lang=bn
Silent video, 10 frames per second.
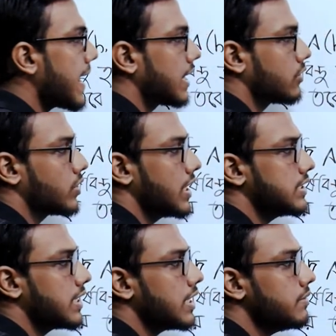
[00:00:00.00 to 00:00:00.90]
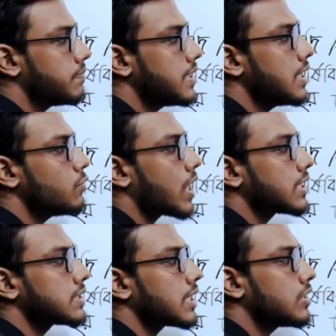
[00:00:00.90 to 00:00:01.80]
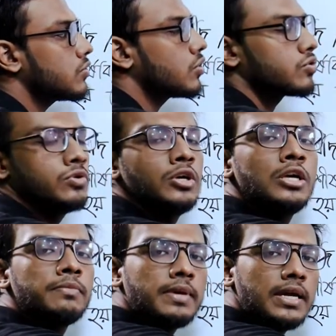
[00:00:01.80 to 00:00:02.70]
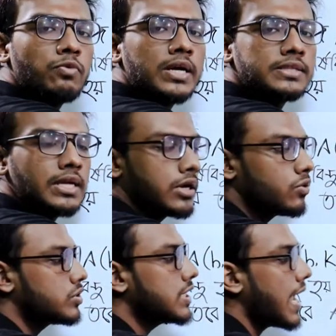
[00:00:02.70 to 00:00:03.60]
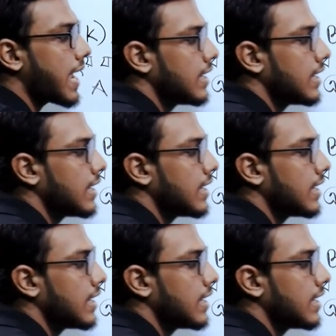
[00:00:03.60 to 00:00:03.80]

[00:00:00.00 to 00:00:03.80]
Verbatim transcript: এক একক এই যে দেখেন বি এর ওয়াই স্থানাঙ্ক কত বি এর ওয়াই স্থানাঙ্ক হচ্ছে এক